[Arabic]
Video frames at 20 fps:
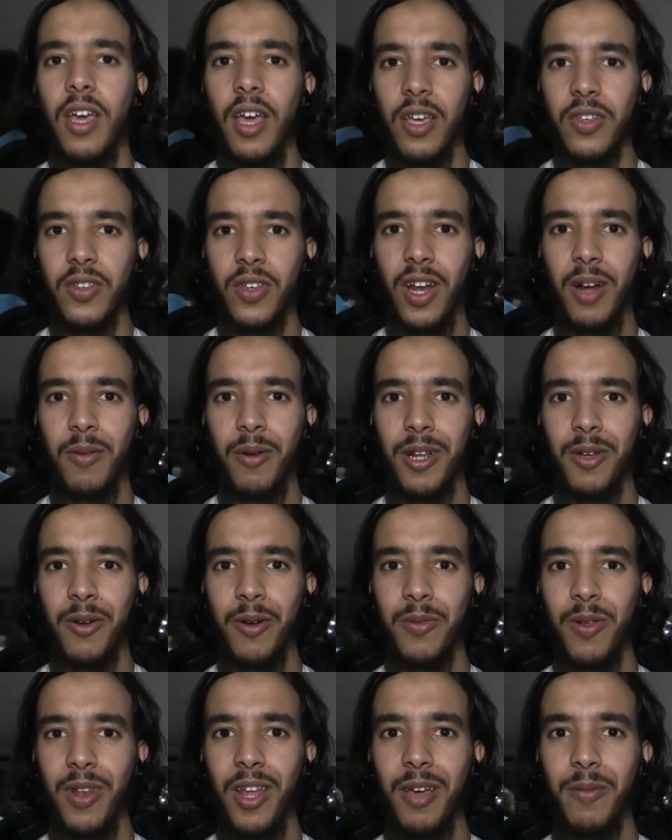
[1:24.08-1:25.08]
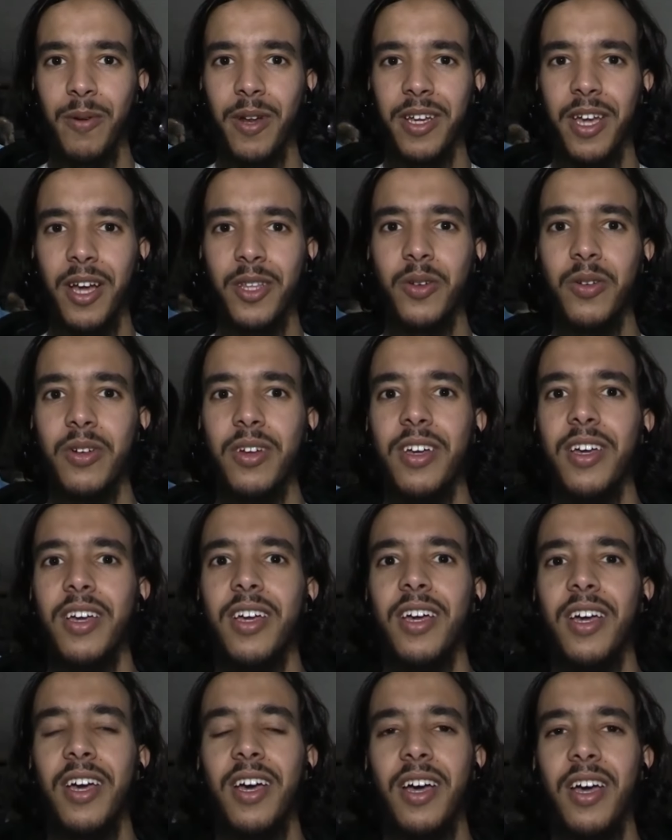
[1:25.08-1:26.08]
السلام عليكم ورحمة الله وبركاته
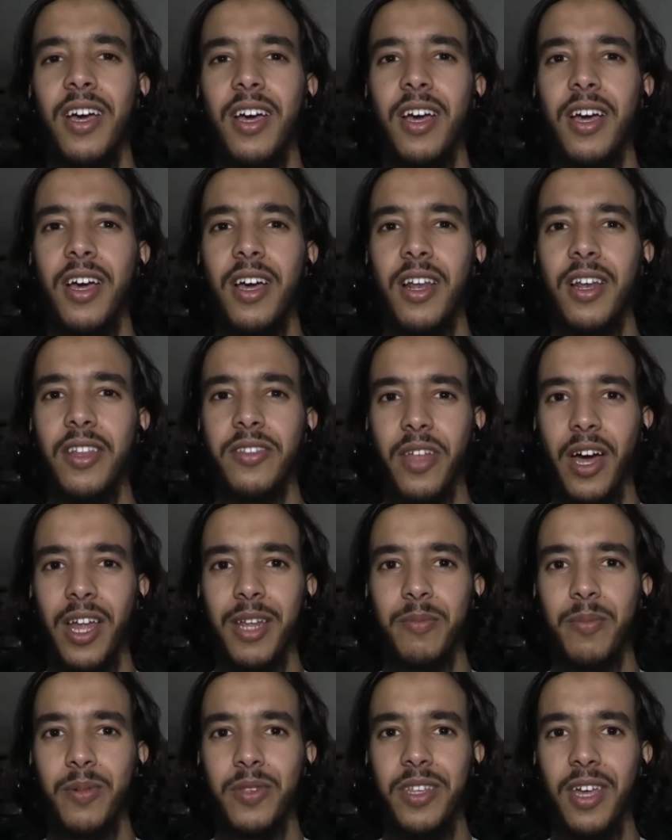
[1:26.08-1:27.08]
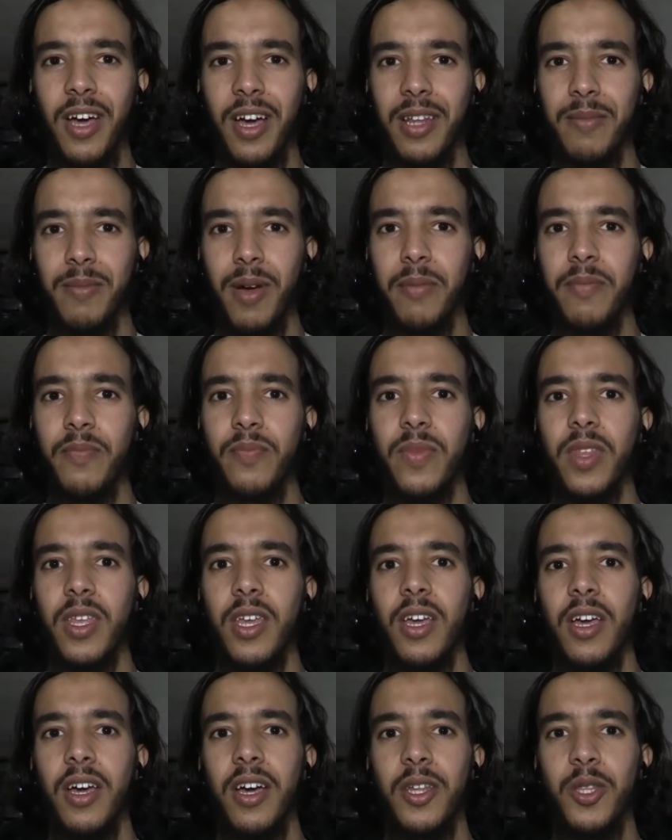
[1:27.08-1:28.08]
آه، الطالب بالدار امام
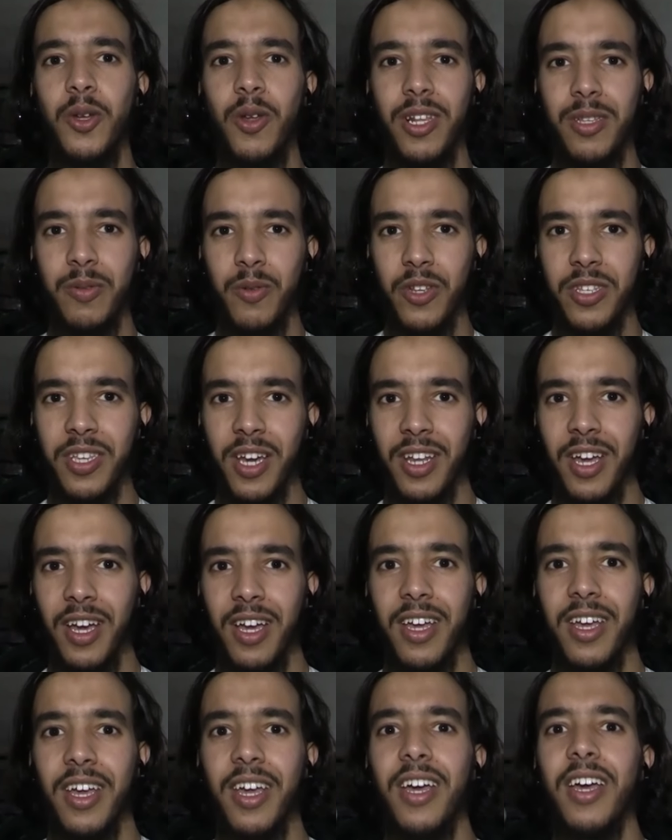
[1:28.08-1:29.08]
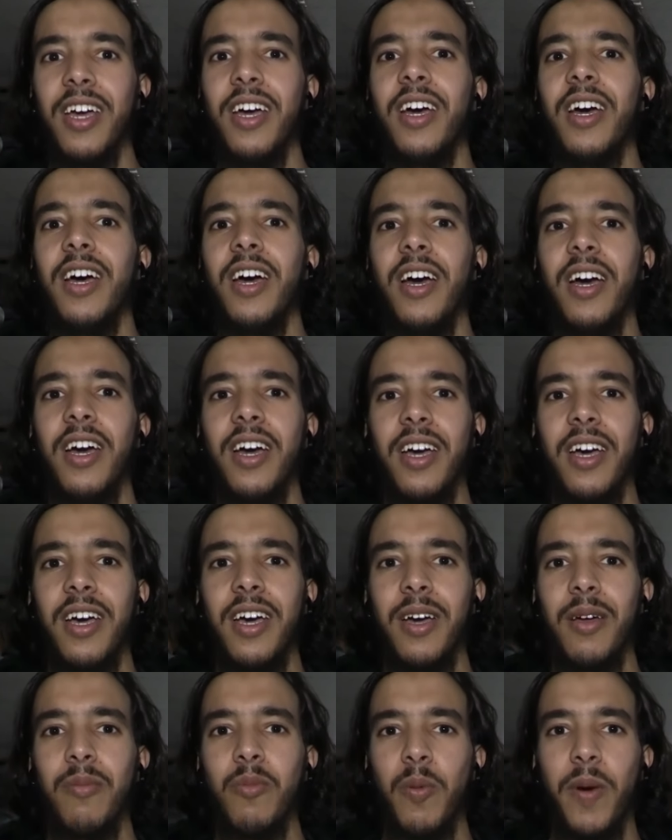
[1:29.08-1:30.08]
آه، دولة موريتانيا
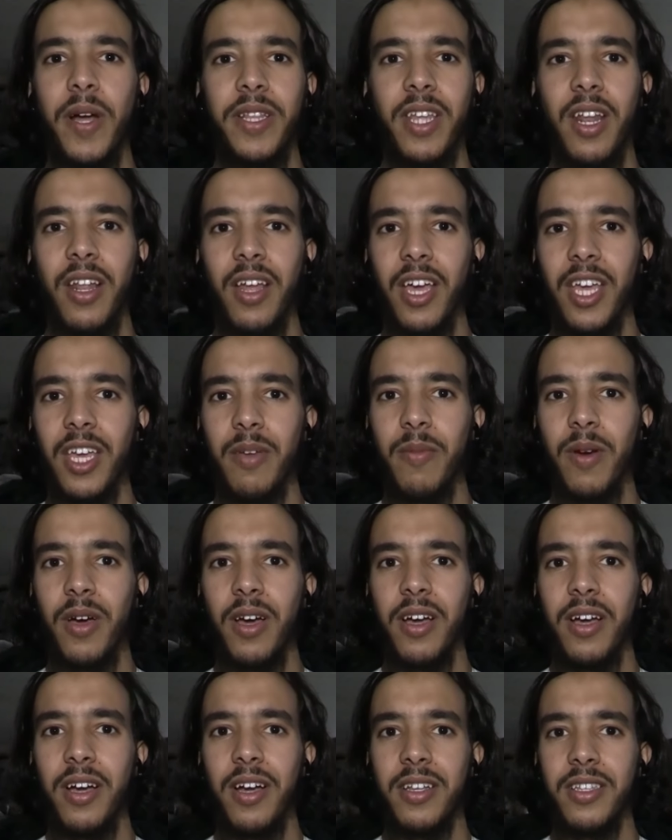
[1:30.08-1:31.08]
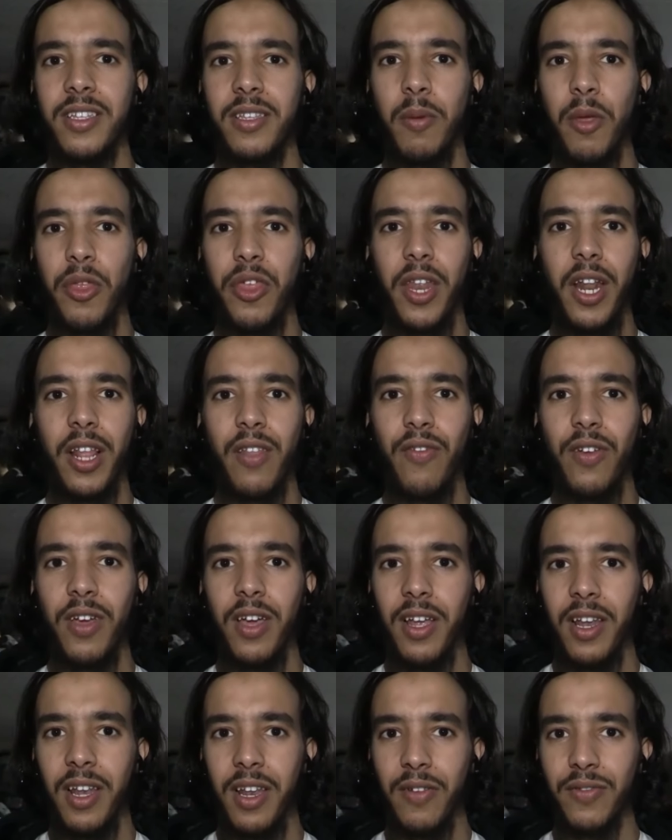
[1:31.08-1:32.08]
آه، المبادرة القيمة تمثلت
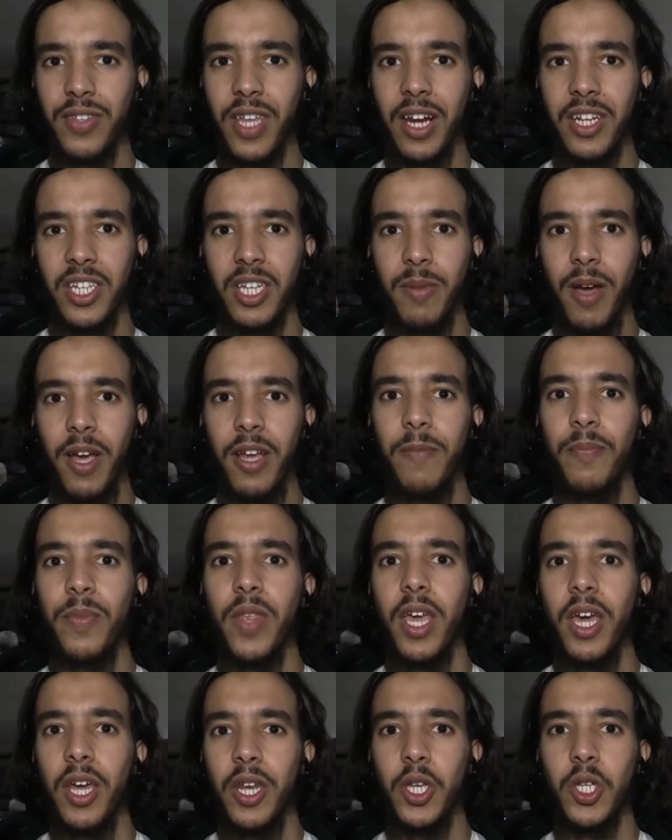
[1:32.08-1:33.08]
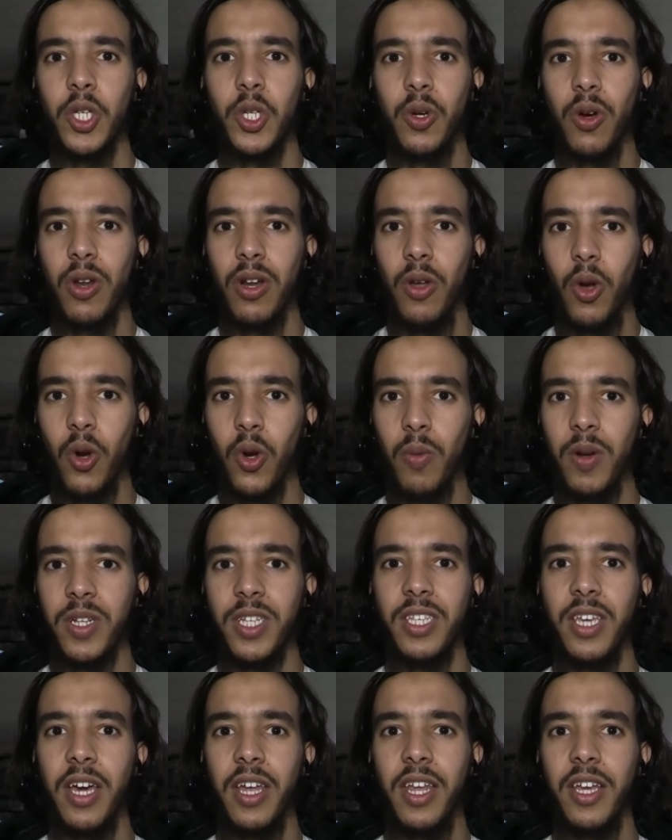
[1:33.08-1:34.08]
في الإفطار الجماعي نشكر
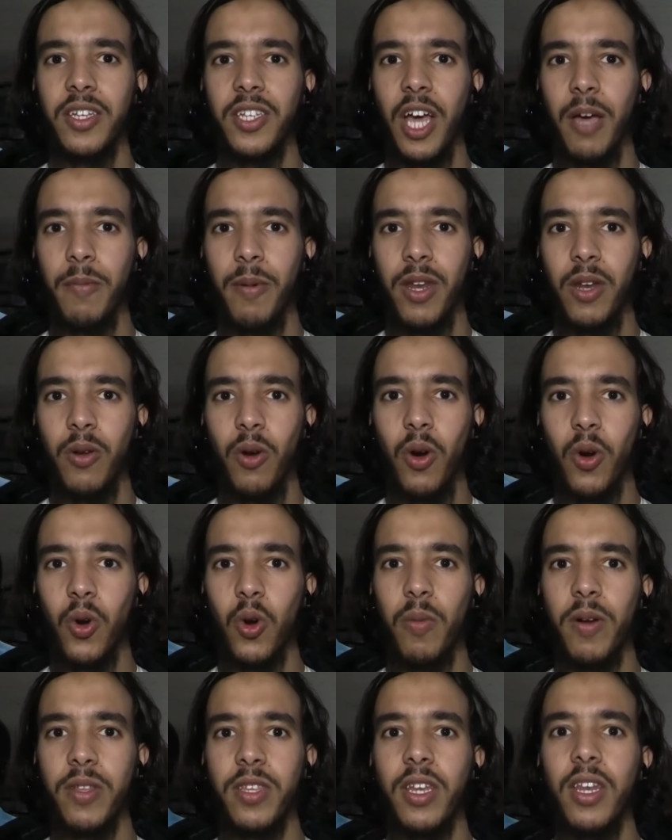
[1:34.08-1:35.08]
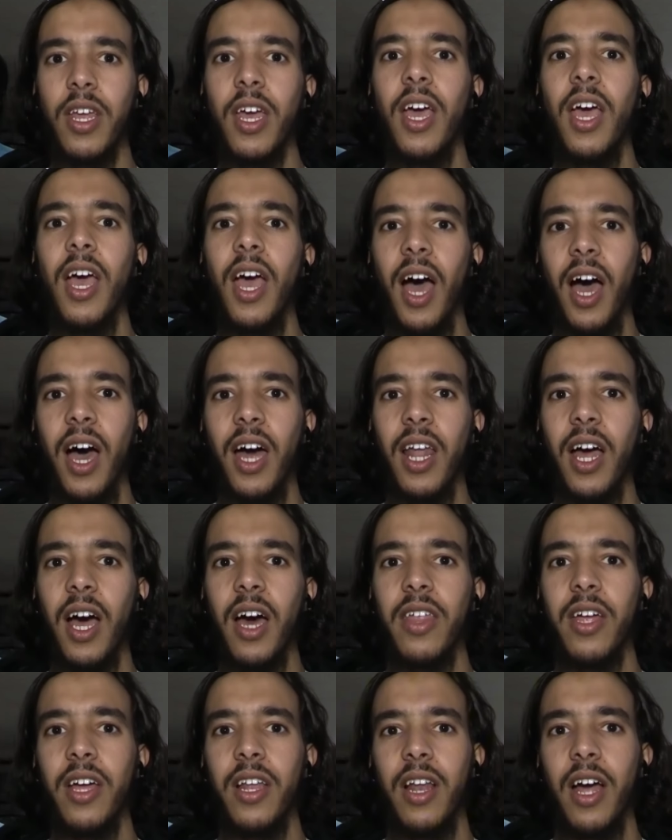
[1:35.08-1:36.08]
الحكومة الجزائرية شعبا وحكومة
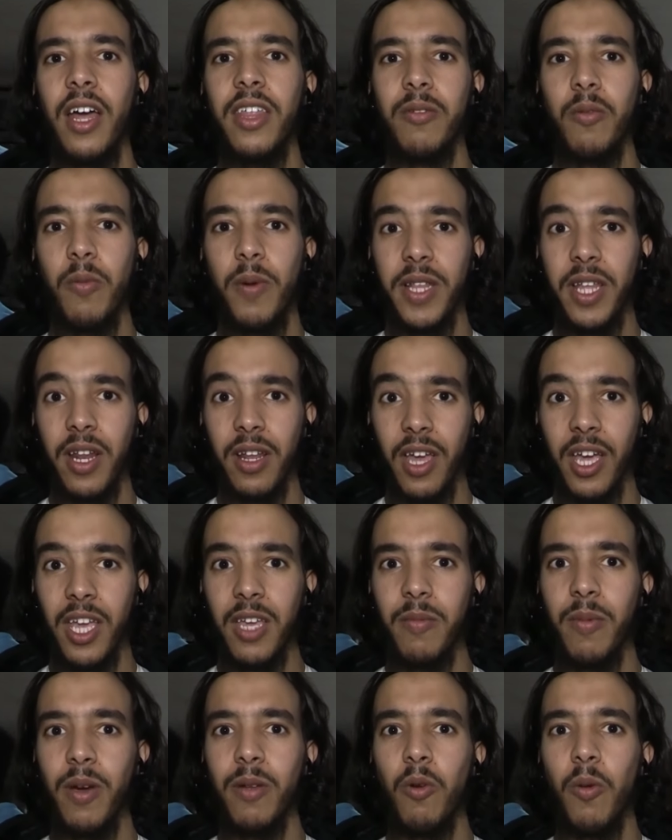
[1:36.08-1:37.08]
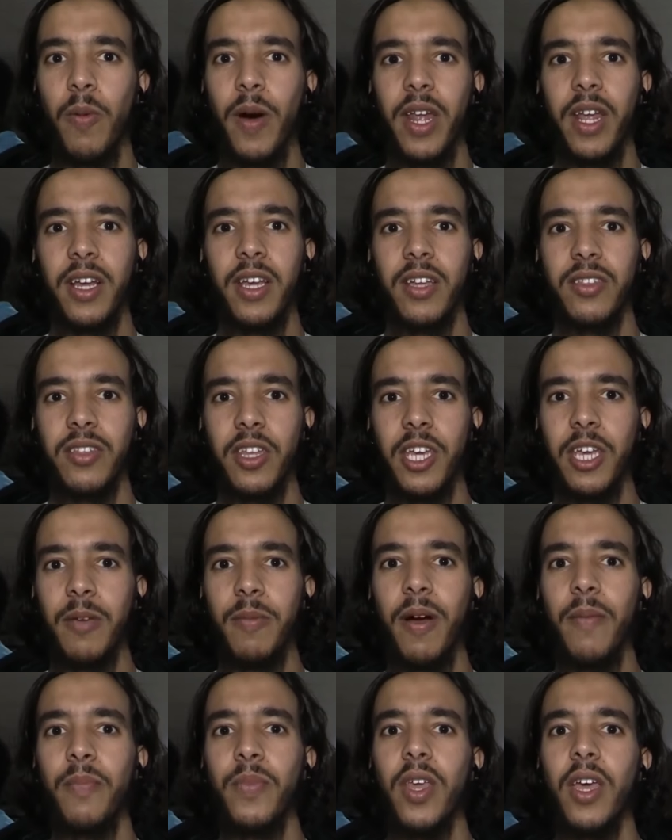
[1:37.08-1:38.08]
على هذا هذه المبادره القيمه المباركه
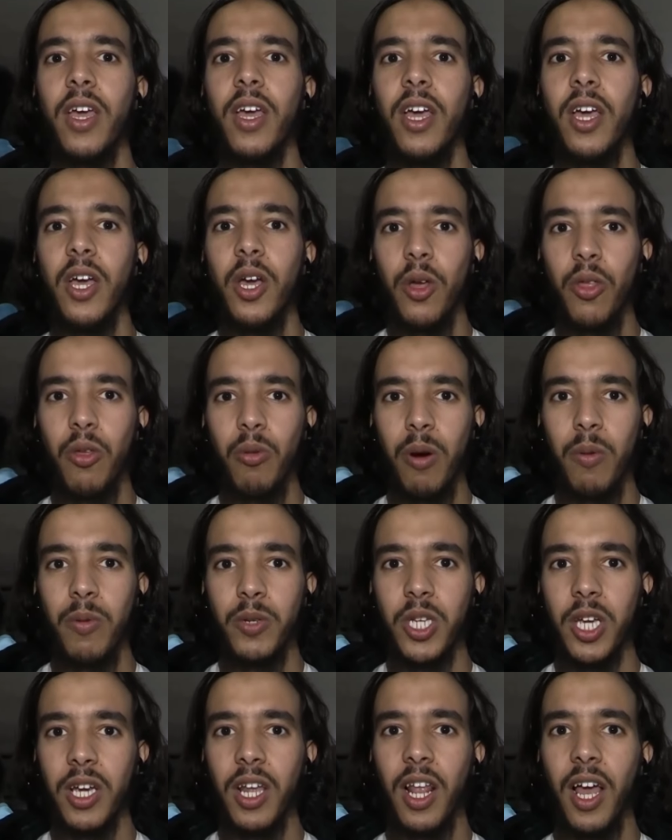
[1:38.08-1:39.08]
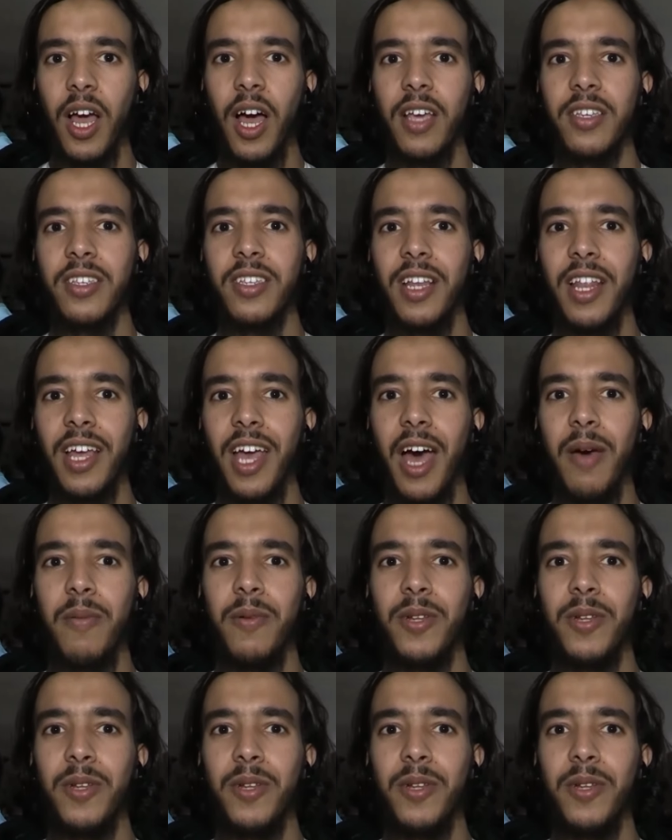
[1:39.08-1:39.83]
الطيبه ثم بشكل خاص الإقامة